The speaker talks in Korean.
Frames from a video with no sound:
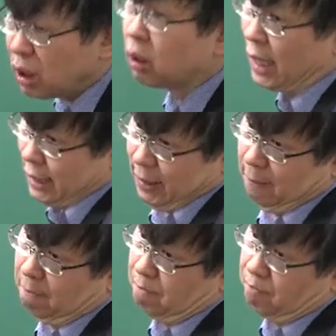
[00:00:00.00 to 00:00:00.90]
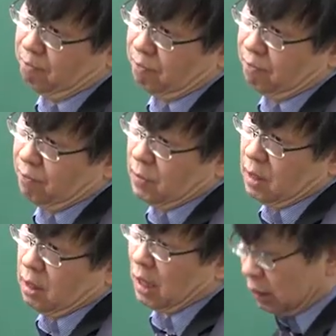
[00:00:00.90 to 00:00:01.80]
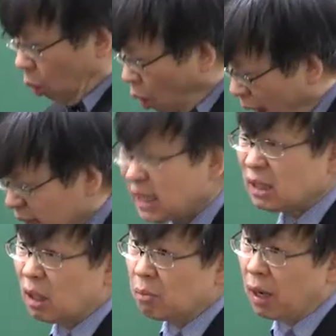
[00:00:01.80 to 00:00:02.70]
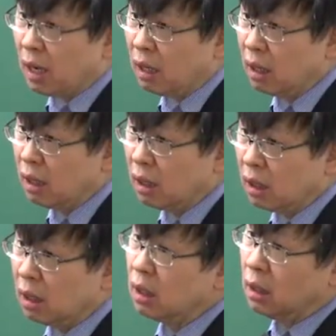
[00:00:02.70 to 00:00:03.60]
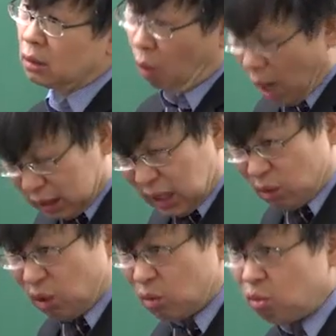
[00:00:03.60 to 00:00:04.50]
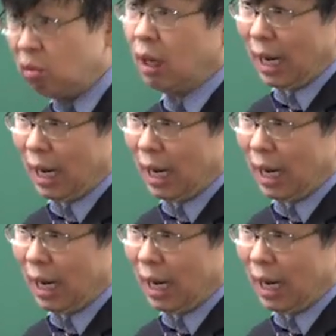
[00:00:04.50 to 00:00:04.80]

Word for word: 일어나야 돼요. 그러나 더해지는 건 뭐예요? 더할 때도 있고